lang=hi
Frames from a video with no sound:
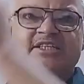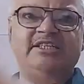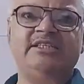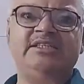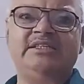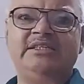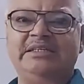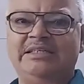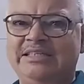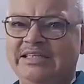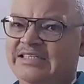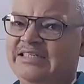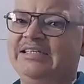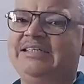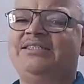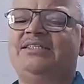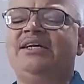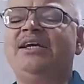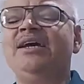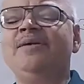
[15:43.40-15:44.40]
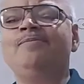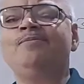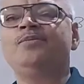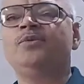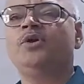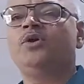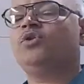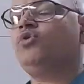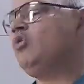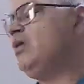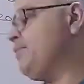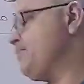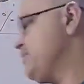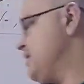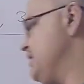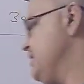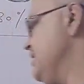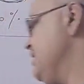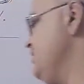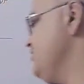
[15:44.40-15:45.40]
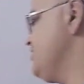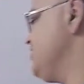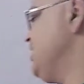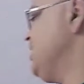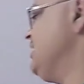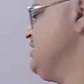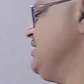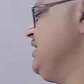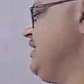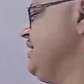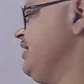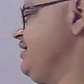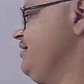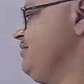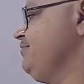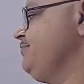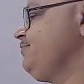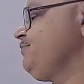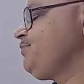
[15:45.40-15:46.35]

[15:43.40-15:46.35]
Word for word: डिजिट से तो आपका ये आंसर आ जाएगा